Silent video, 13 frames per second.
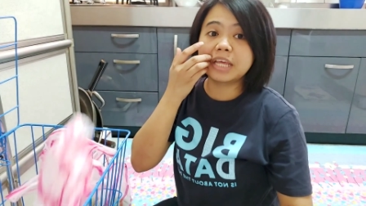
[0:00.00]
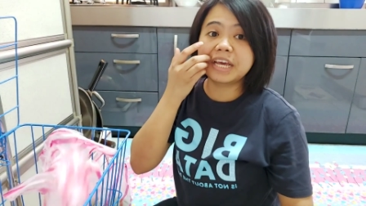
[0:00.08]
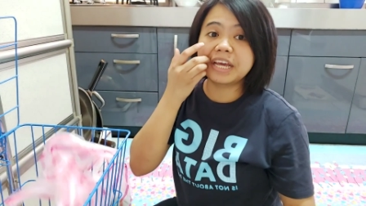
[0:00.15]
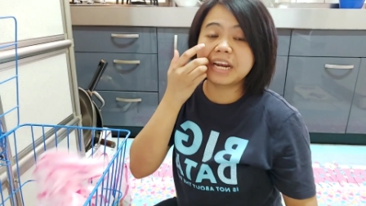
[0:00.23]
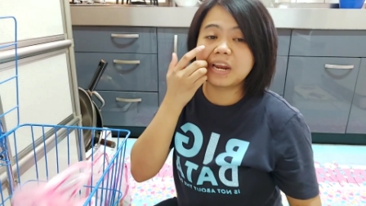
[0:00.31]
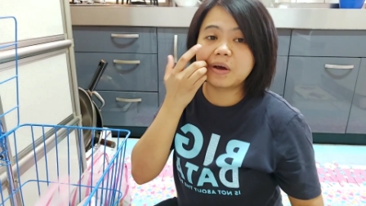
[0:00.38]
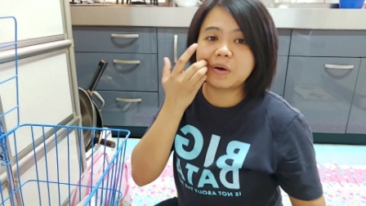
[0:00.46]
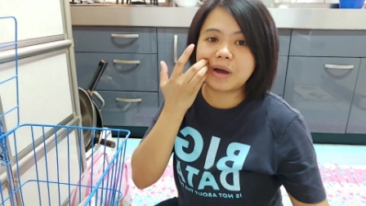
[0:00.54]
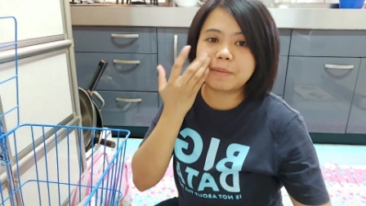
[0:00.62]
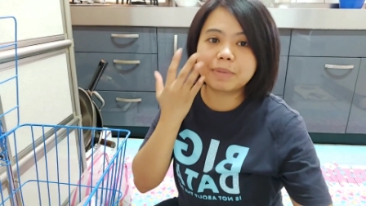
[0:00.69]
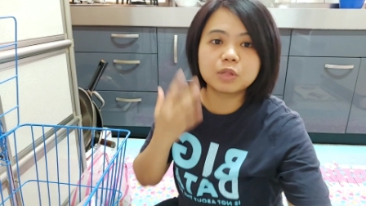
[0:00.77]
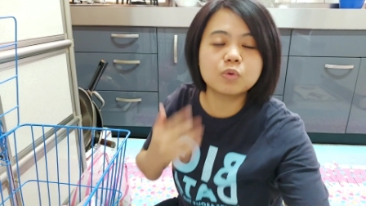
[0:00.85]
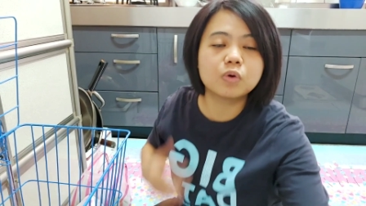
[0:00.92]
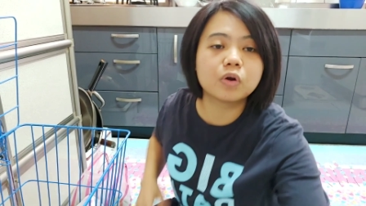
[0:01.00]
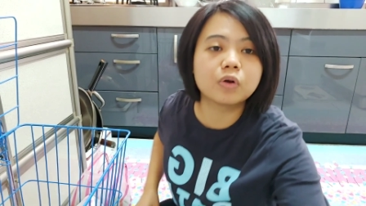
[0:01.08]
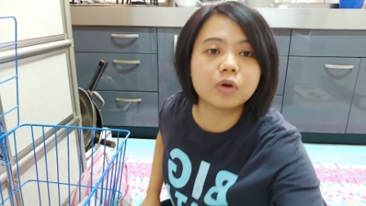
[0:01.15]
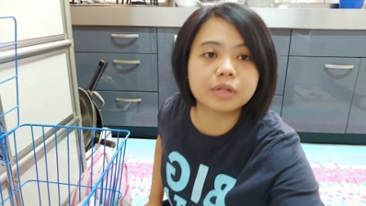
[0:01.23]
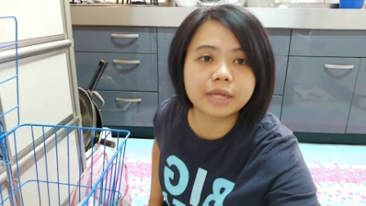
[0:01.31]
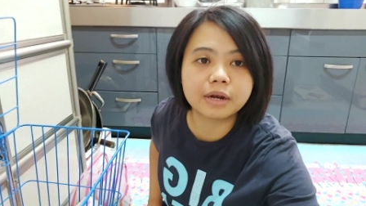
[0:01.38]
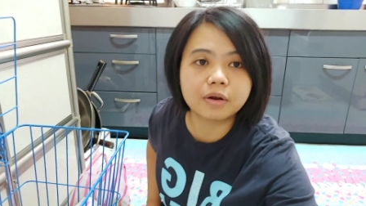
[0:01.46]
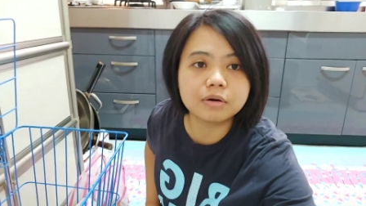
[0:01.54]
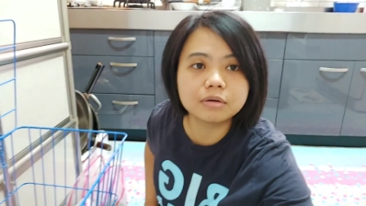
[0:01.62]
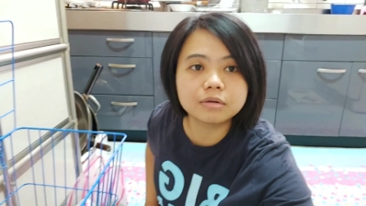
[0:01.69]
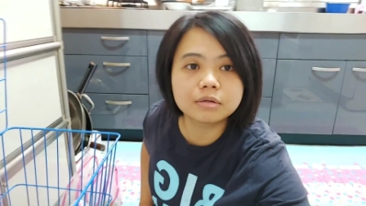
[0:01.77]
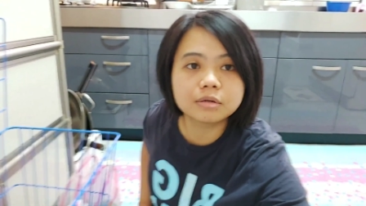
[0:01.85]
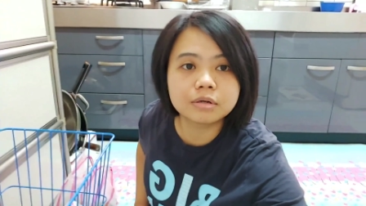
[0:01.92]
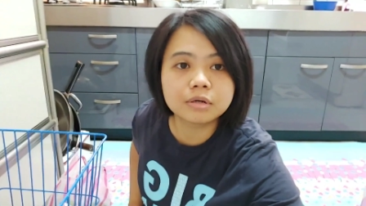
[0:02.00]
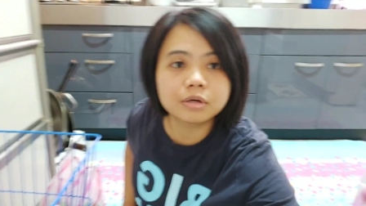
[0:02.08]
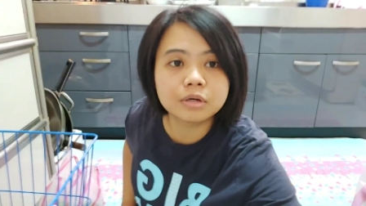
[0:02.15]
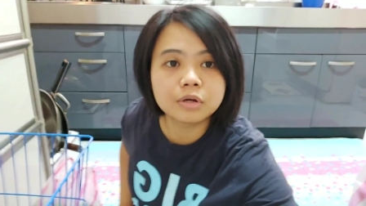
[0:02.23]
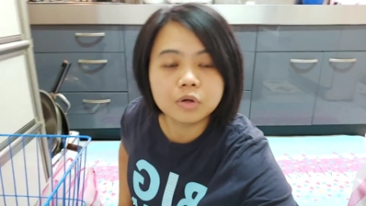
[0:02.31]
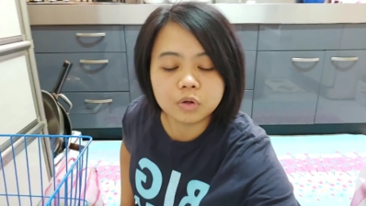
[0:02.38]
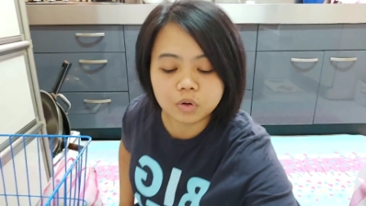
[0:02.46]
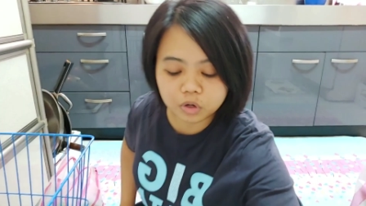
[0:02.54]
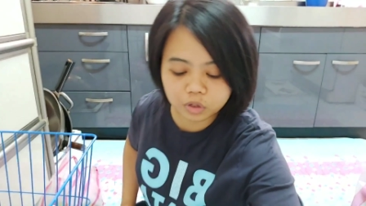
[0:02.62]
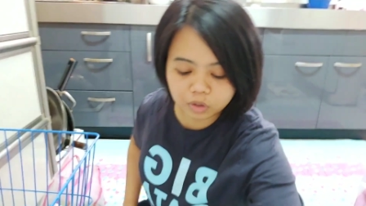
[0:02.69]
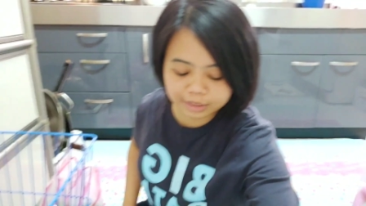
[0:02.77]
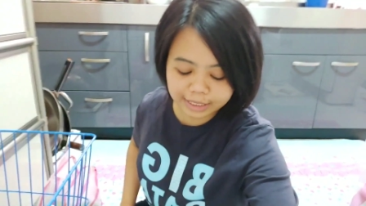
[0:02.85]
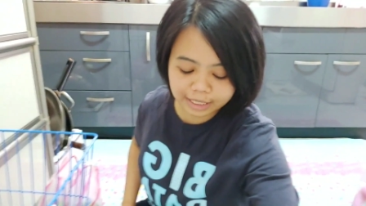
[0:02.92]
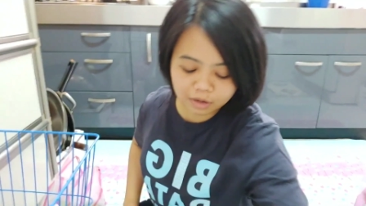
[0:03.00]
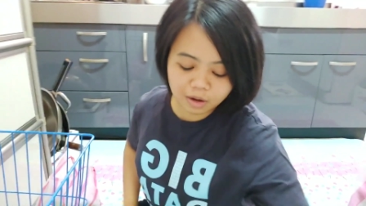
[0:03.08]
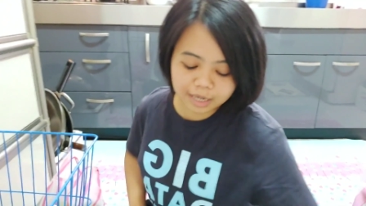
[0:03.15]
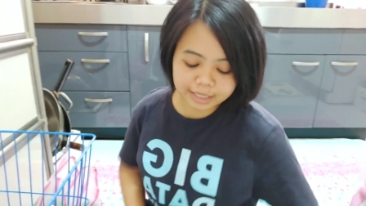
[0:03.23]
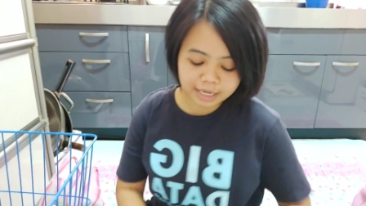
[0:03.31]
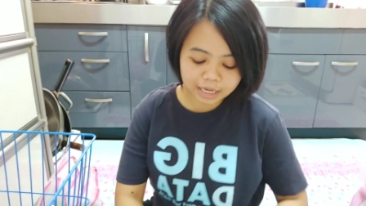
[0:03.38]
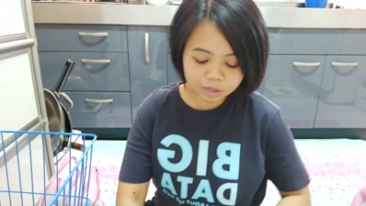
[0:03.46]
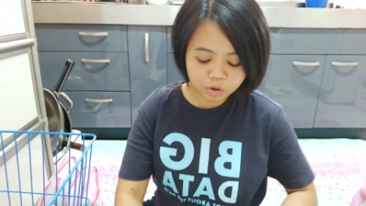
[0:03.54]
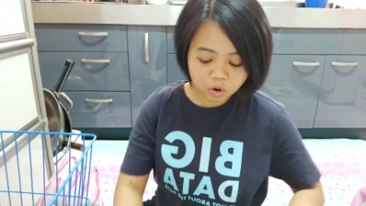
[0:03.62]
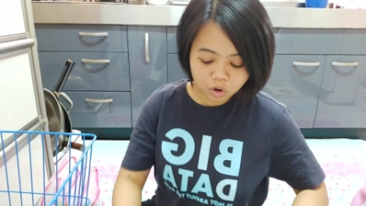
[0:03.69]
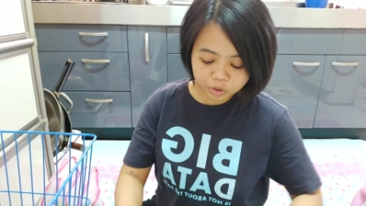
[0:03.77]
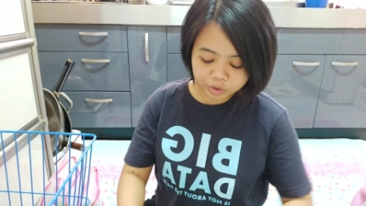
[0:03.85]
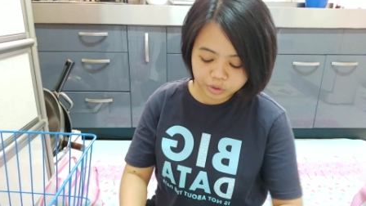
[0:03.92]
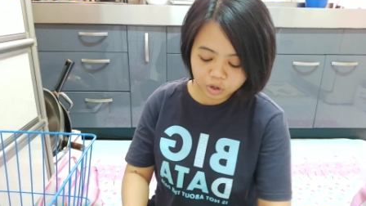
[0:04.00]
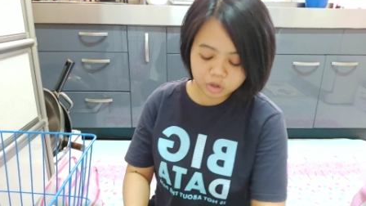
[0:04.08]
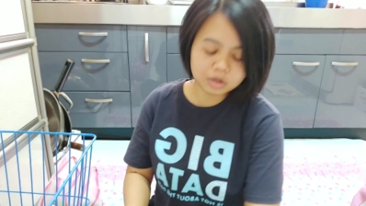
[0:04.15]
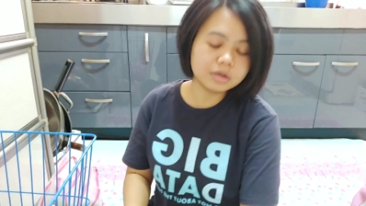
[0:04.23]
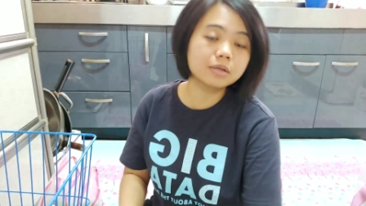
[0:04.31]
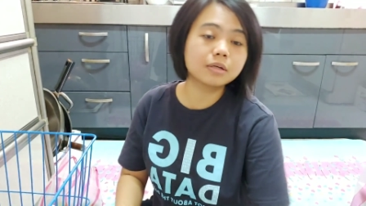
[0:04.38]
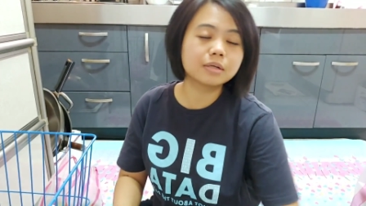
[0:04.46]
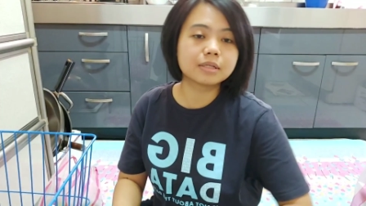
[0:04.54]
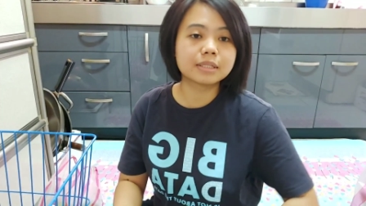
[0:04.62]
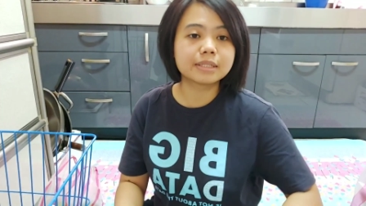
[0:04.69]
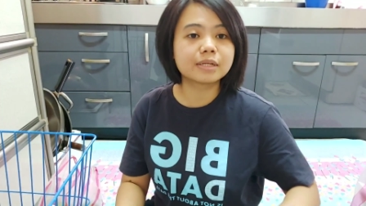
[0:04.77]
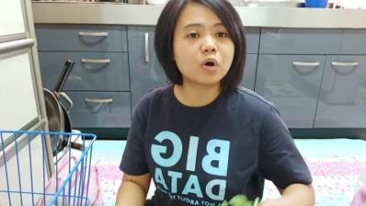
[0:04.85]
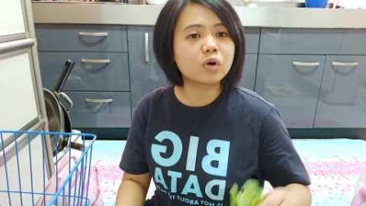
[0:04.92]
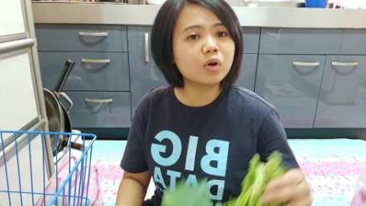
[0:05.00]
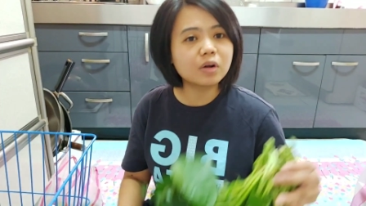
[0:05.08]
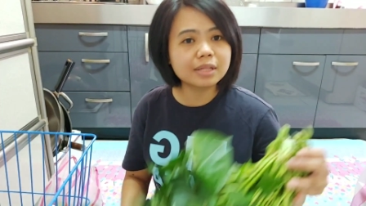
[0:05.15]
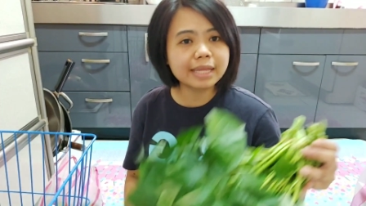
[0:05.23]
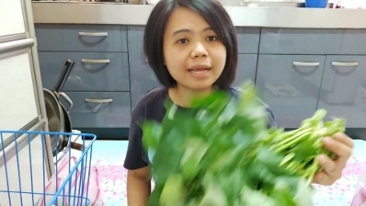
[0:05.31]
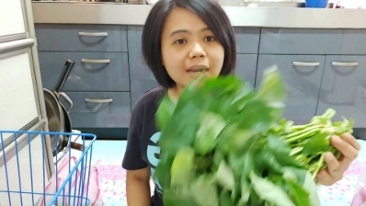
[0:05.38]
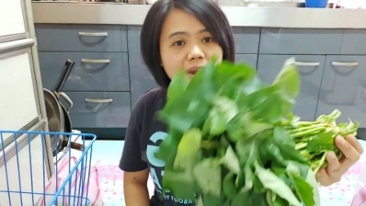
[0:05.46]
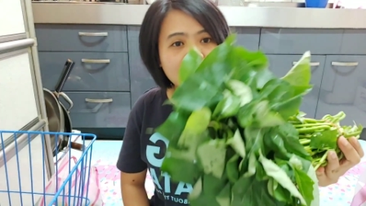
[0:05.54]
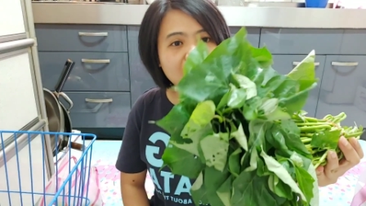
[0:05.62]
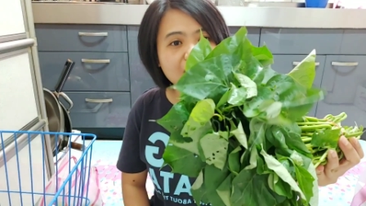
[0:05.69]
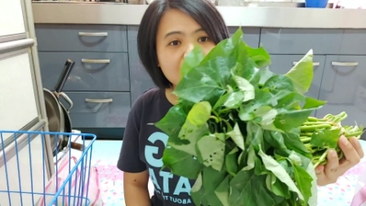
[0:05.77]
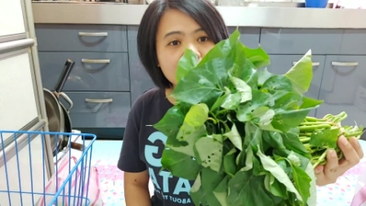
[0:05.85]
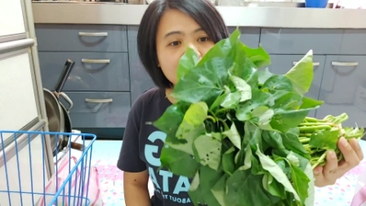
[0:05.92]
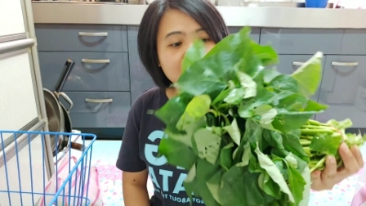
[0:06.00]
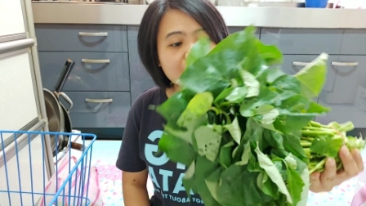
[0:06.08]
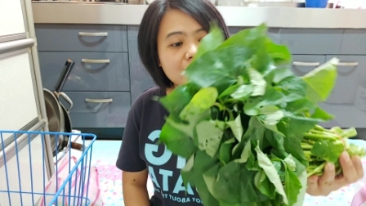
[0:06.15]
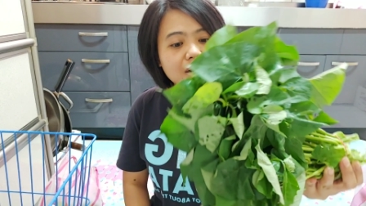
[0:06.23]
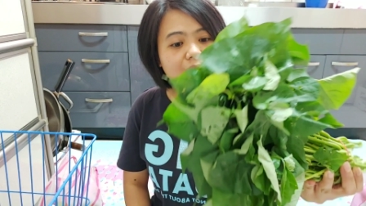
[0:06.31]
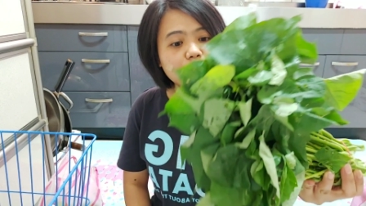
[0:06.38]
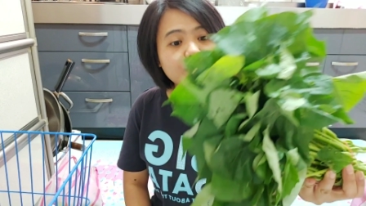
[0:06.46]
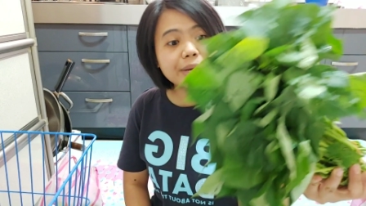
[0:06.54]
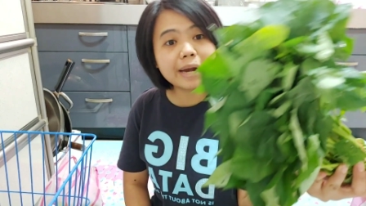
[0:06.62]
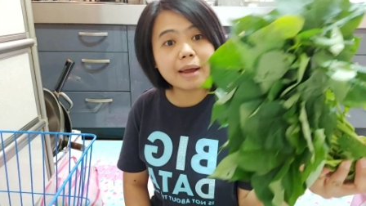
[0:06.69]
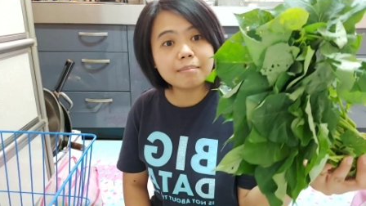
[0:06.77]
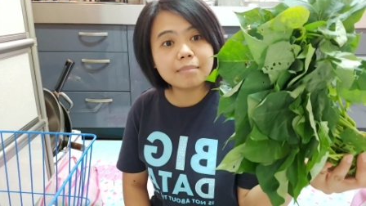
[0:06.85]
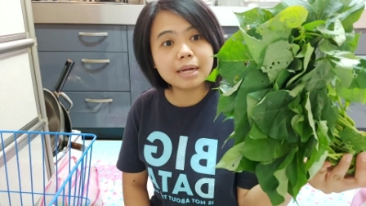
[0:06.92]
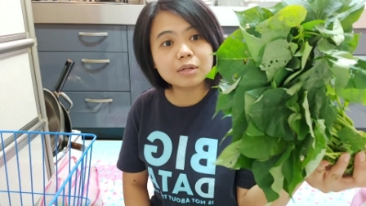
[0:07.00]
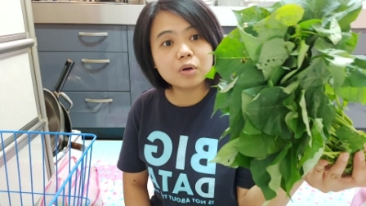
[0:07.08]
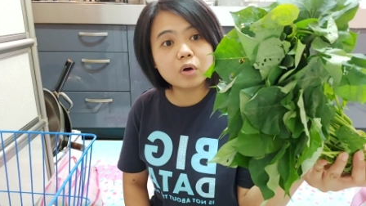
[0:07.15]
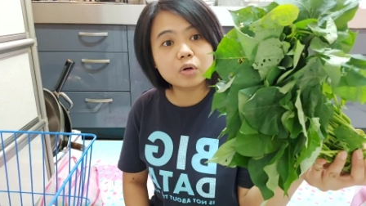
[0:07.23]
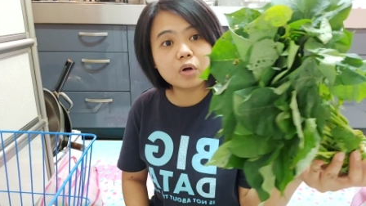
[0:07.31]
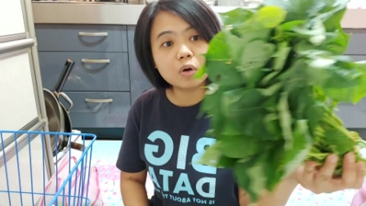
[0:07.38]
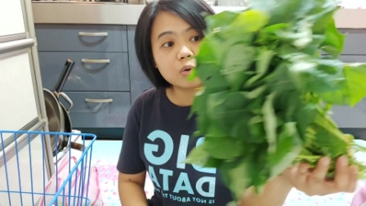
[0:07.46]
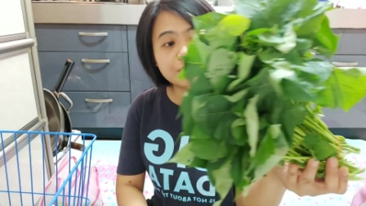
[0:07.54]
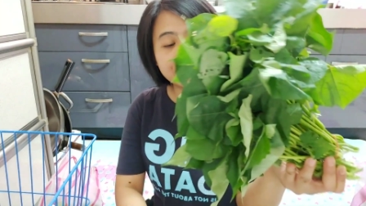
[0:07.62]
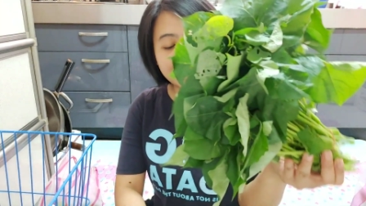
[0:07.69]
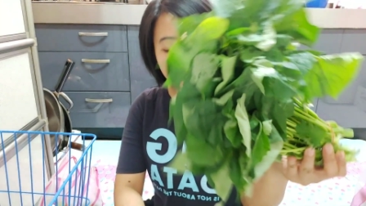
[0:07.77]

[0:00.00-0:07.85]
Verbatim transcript: telo apa itu godong telo godong telo adalah godong godong telo eh, ubi rambat godong ubi